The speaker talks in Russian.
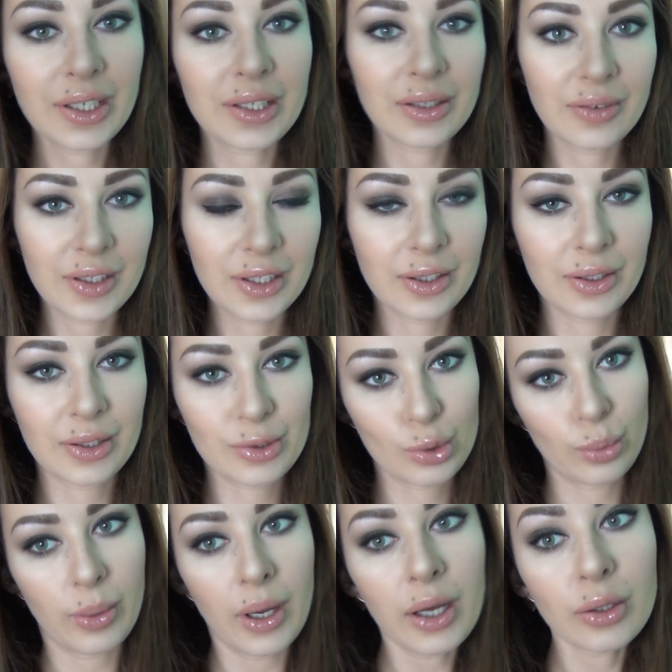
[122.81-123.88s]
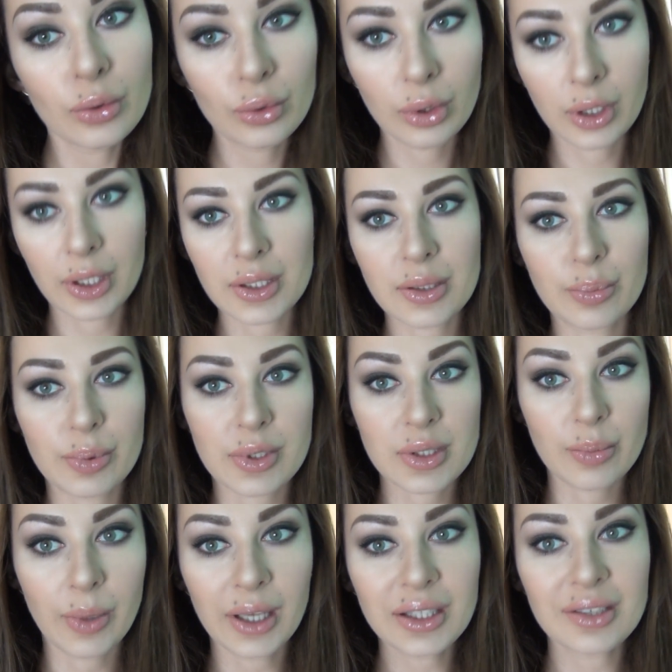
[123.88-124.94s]
их не видно на зубах, но только если
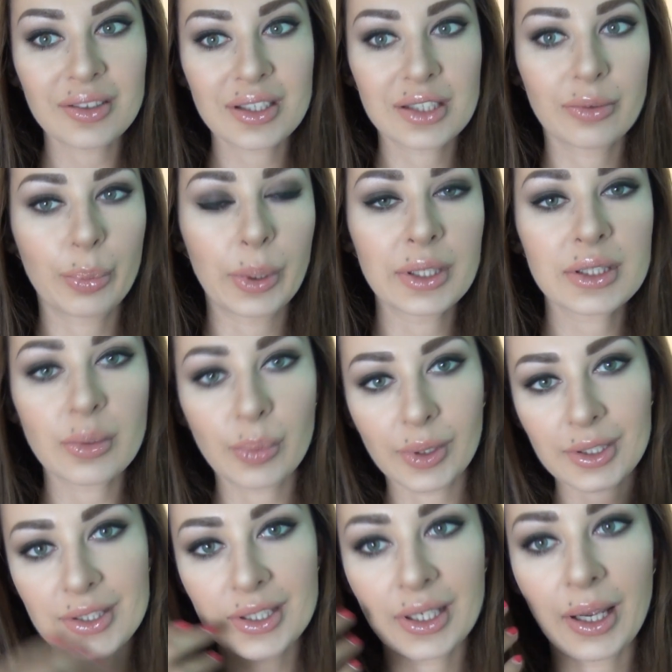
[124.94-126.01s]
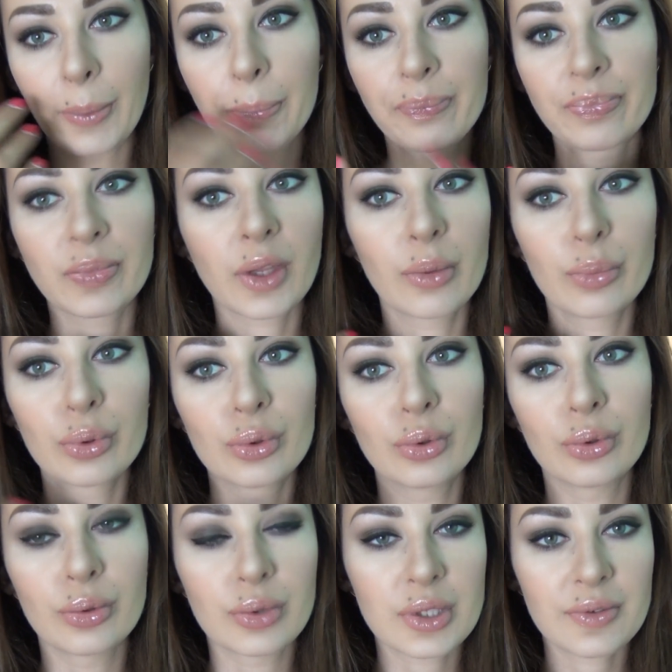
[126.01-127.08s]
присматриваться, в принципе, если я
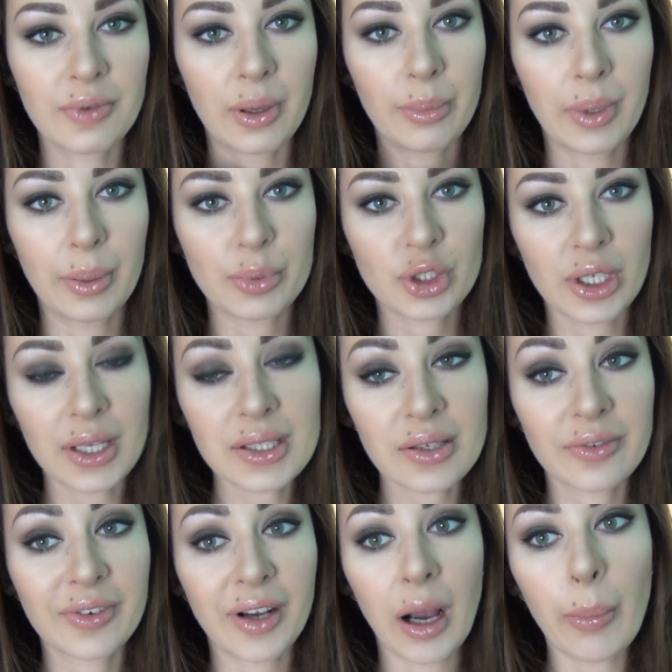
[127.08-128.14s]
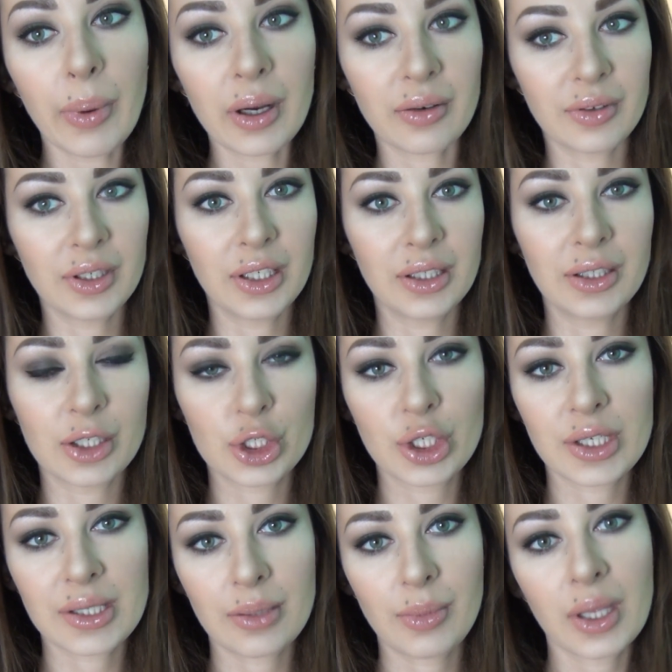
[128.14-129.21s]
буду с вами общаться в капах, вы даже
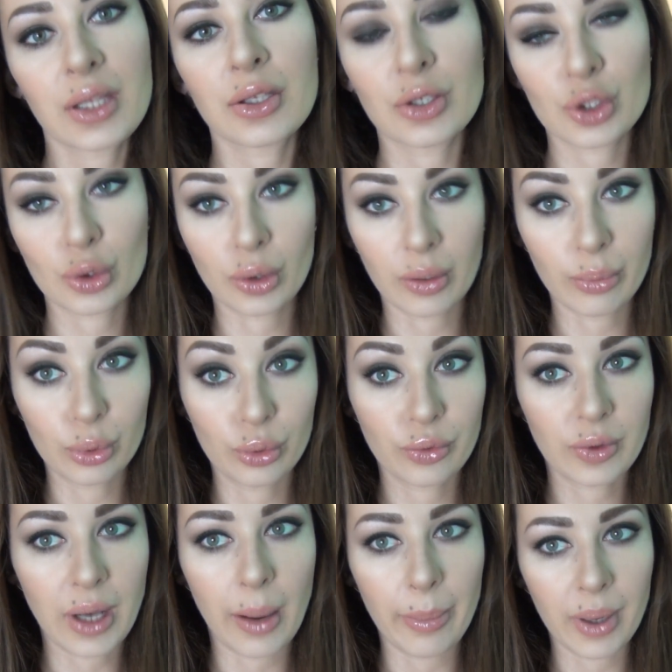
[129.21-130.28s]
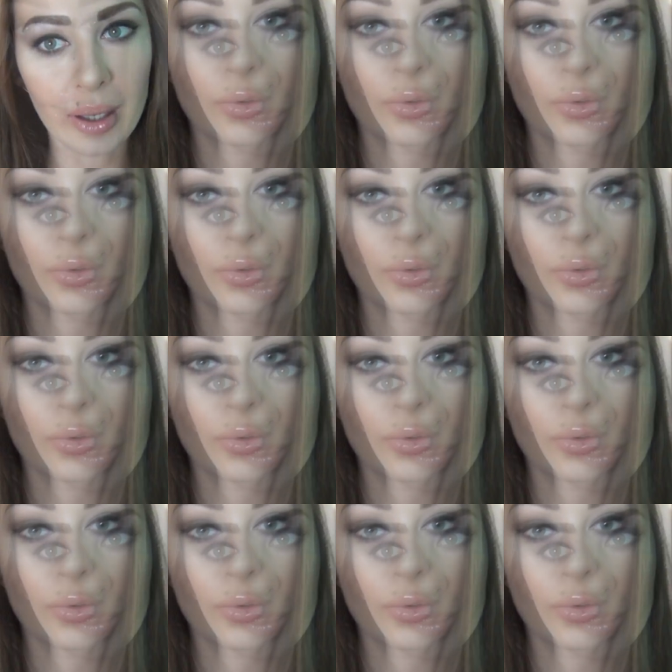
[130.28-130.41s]
не заметите, что я буду в капах.